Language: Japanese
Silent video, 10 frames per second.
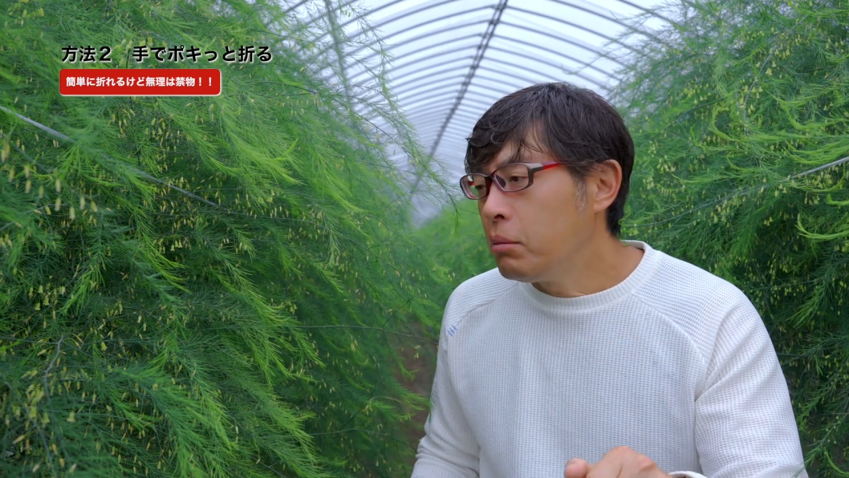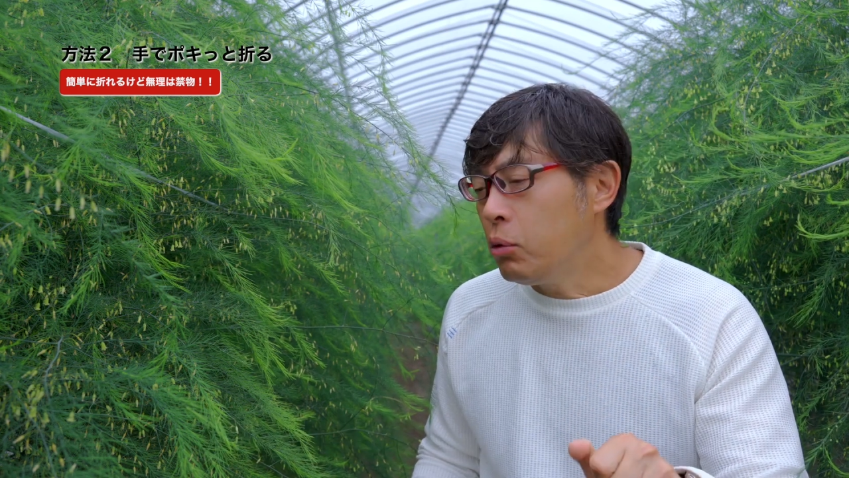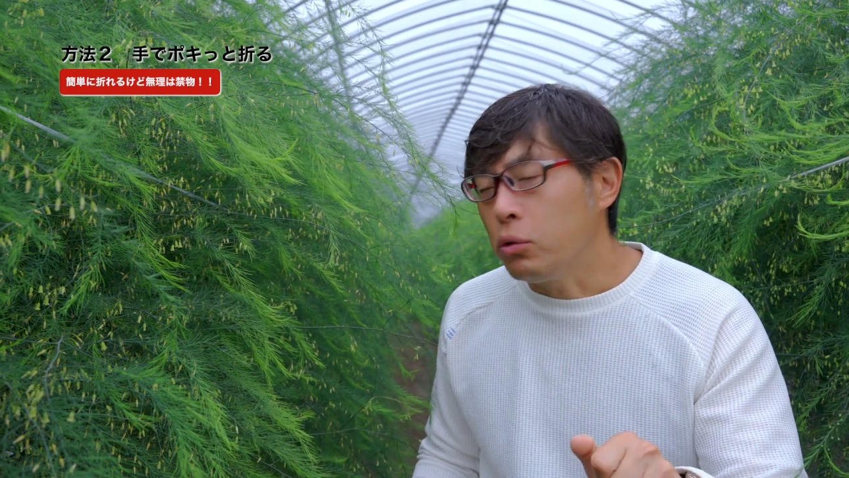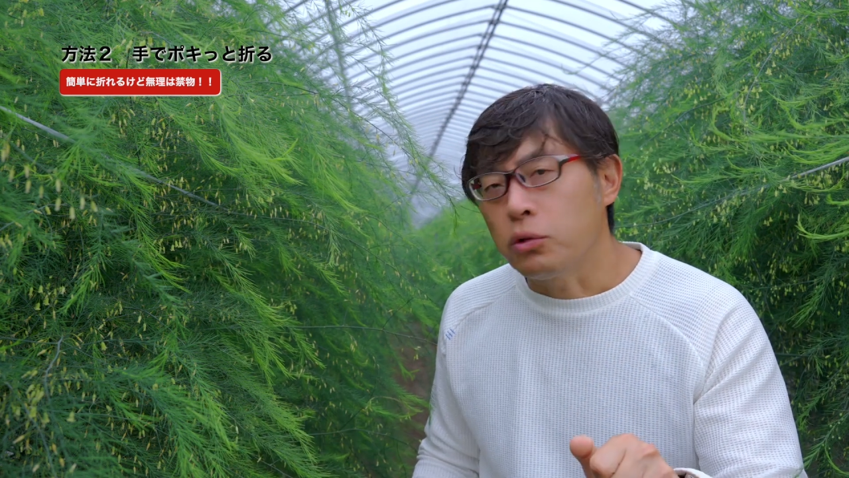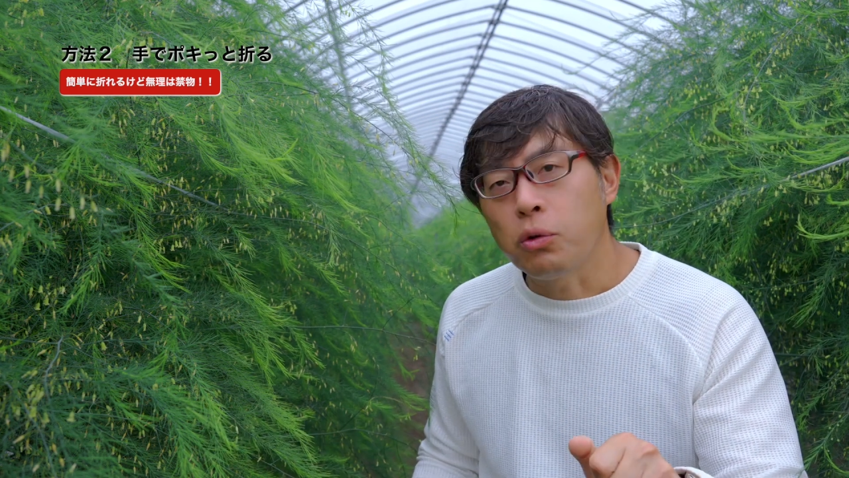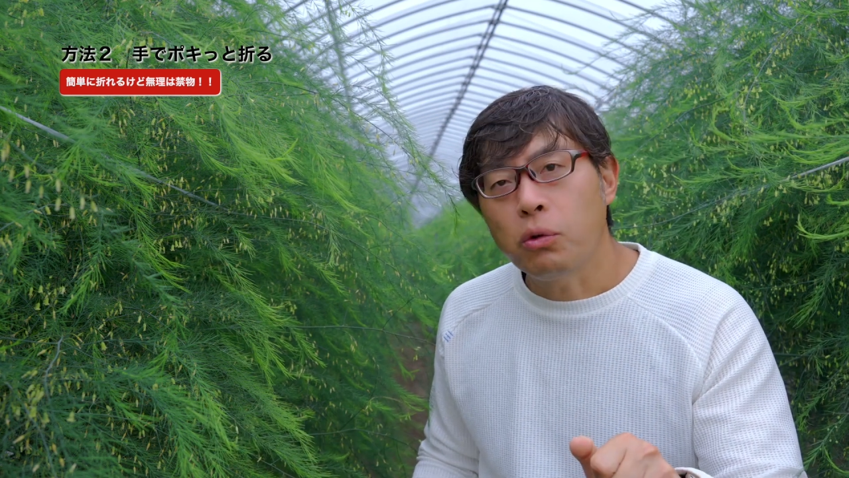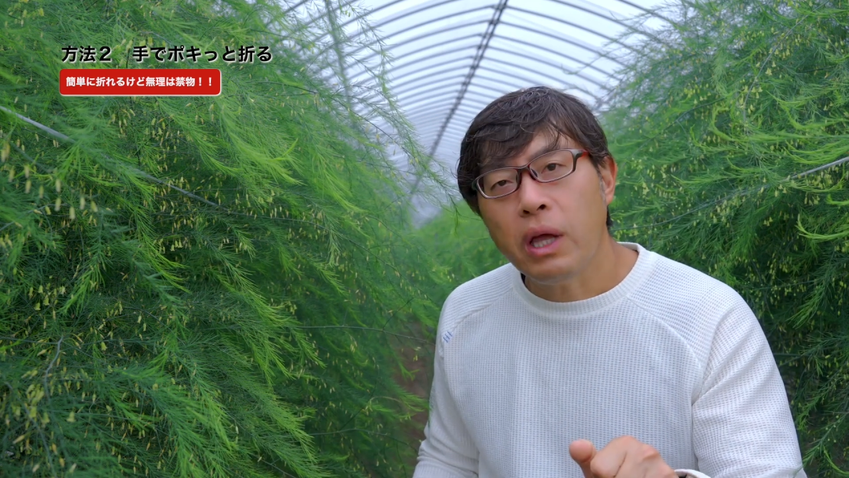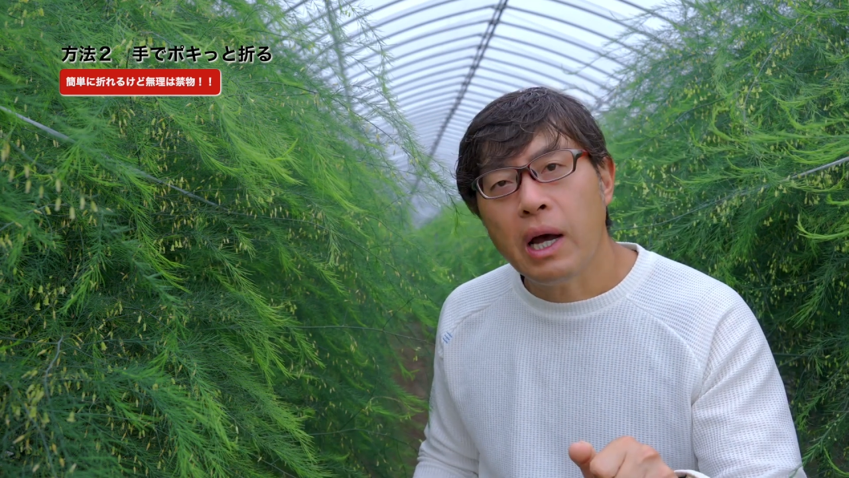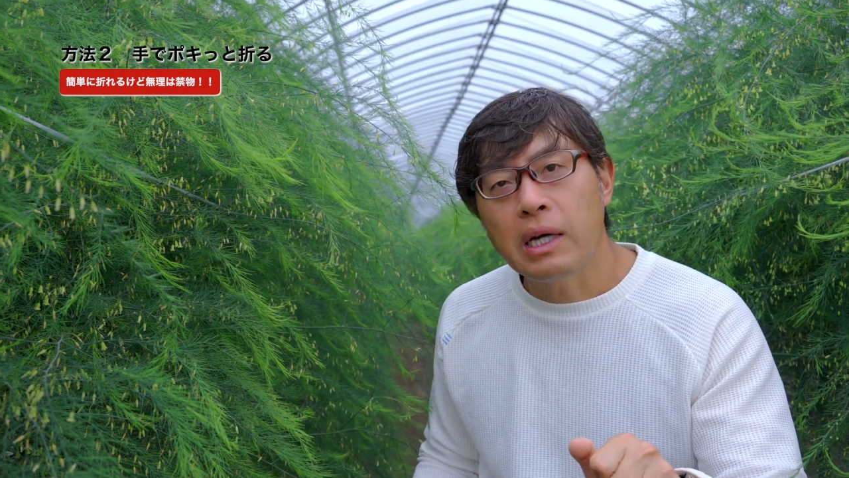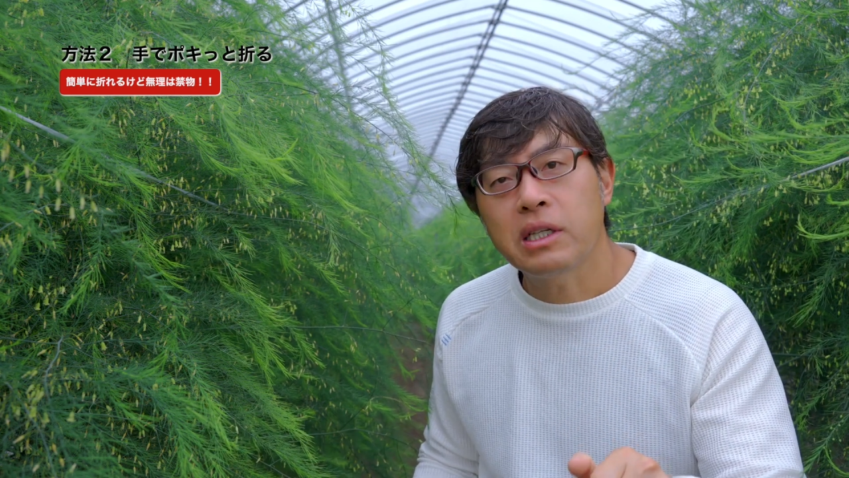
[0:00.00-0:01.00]
もうそこ
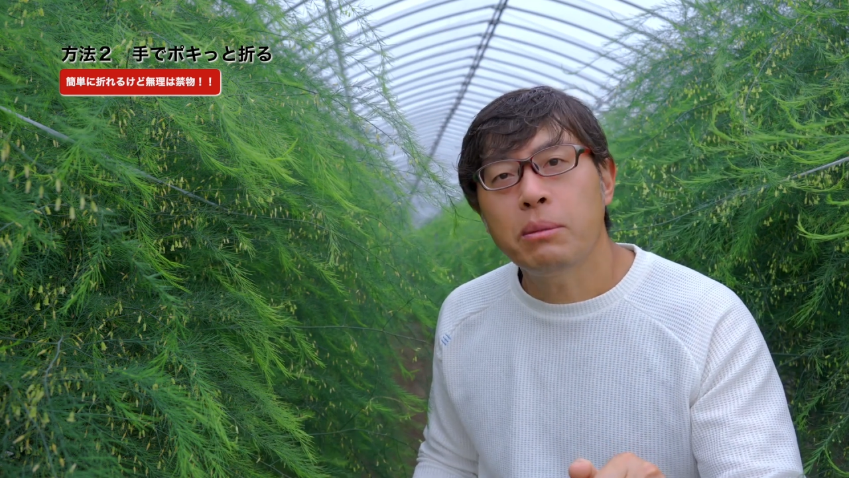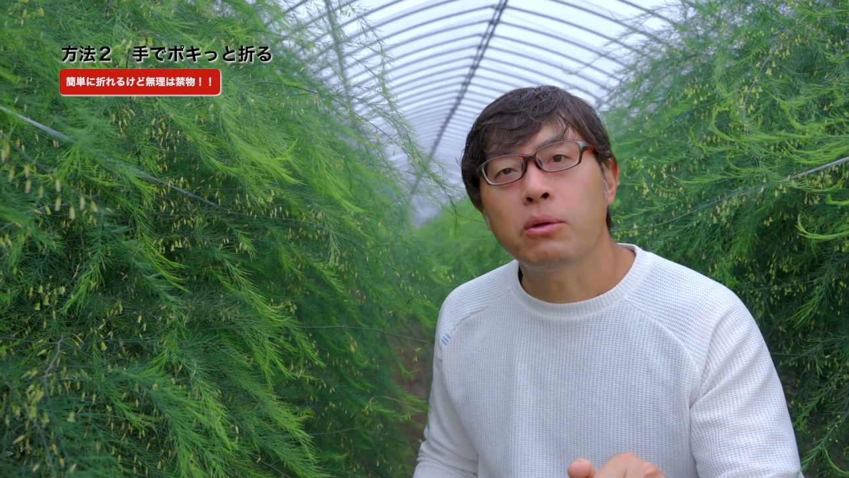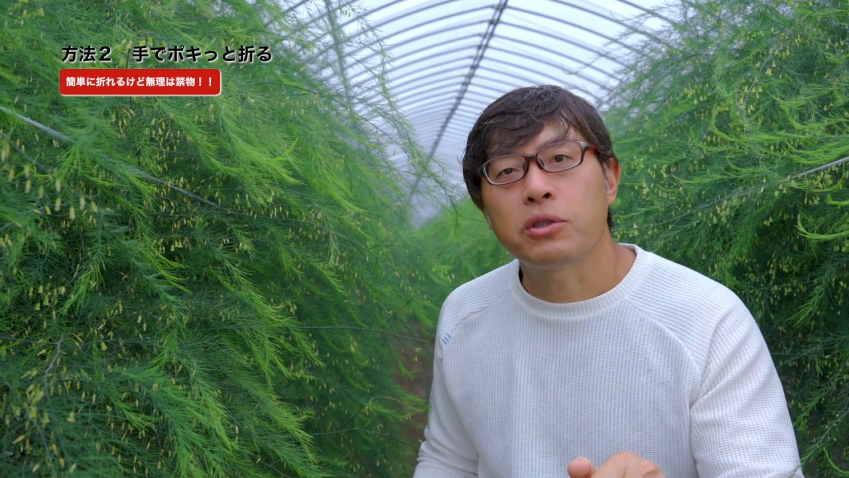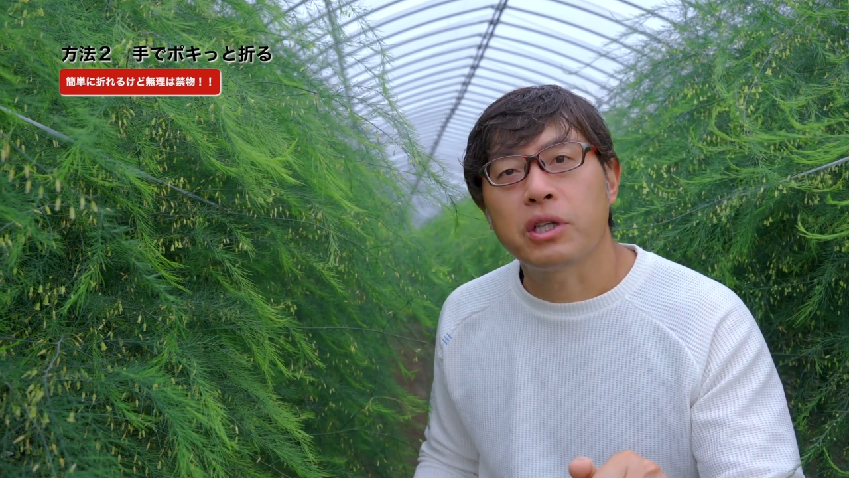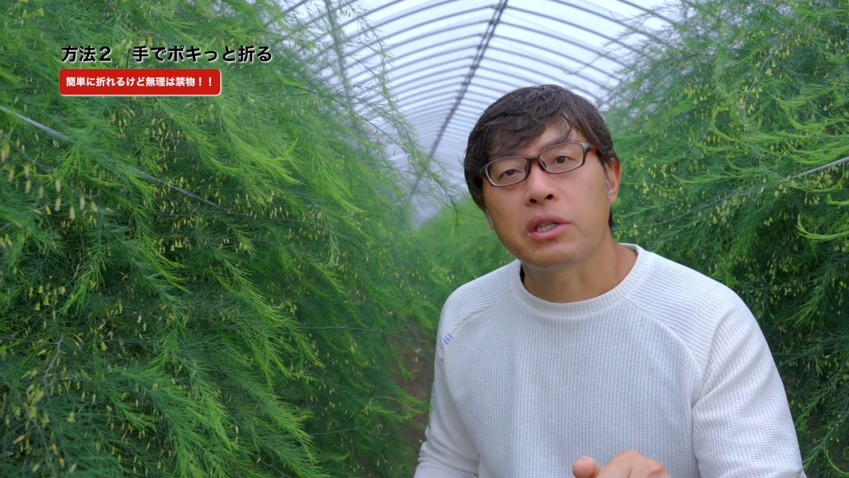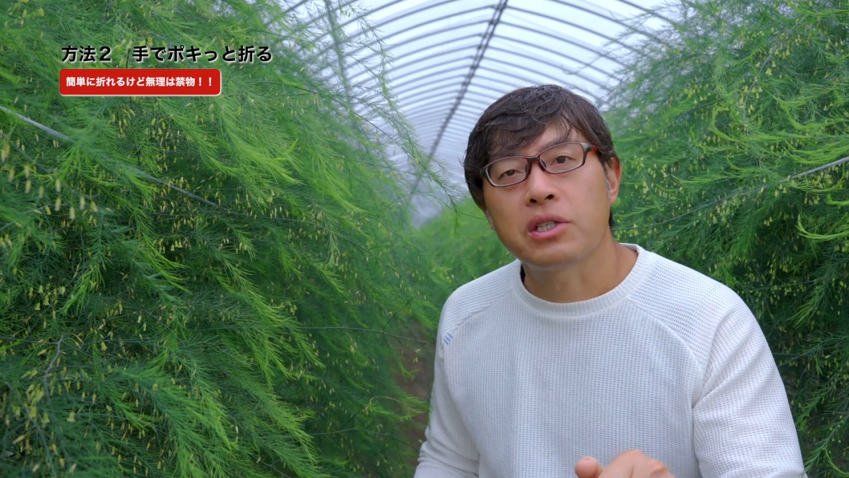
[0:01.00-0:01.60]
でハサミを使っ